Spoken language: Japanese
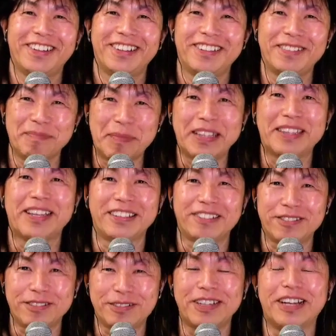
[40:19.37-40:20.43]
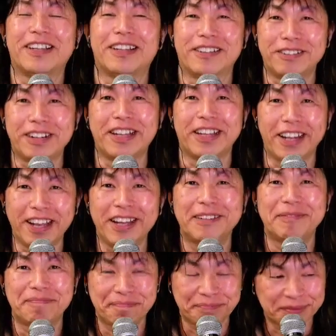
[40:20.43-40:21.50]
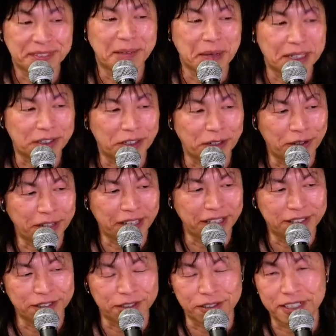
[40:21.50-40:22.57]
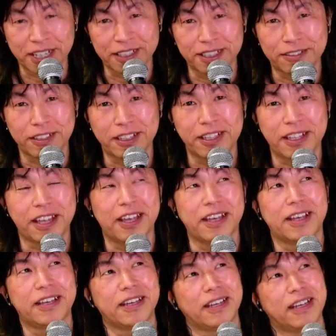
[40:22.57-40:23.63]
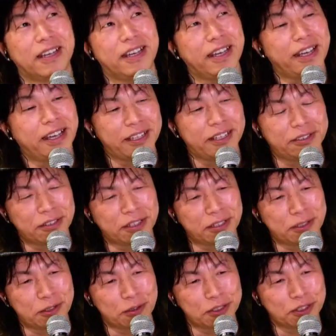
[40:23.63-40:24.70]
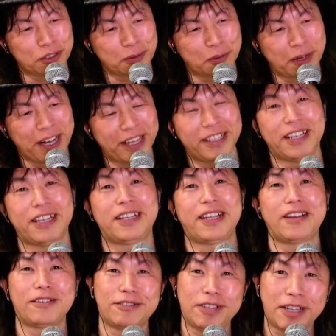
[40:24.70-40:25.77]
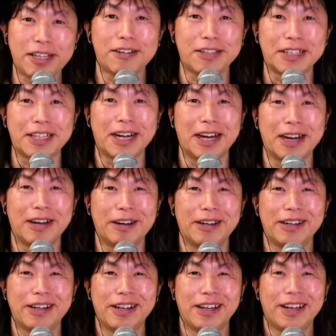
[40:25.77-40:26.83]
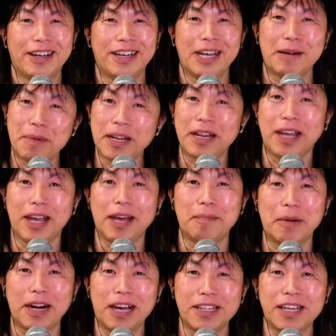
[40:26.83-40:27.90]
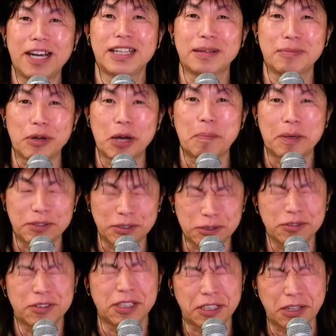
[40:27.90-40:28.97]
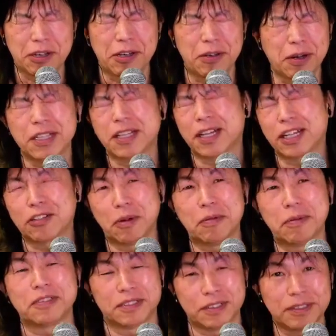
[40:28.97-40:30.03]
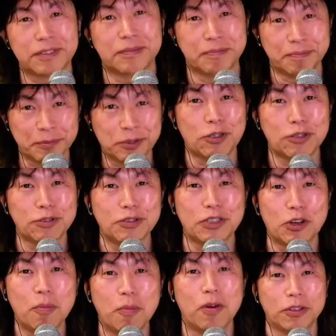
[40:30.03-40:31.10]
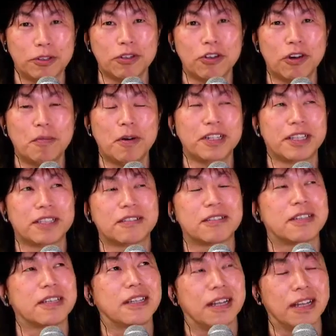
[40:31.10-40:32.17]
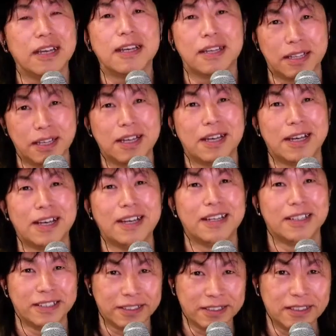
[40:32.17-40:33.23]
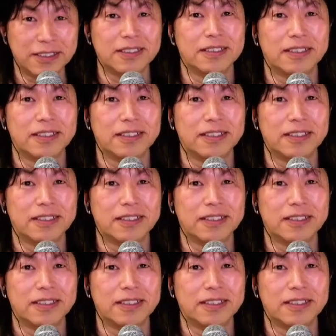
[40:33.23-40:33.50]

待ってくれてくれてね。で、まあ、それをね、ずっと使ってくれてて、えー、それでお仕事も入ってきてくれてるやったら、やっぱりね、やっぱラッキーアイテムはやっぱり作ってきてよかったなと思います。うん、そういうふうにそういう思いで作ってきてね。うん。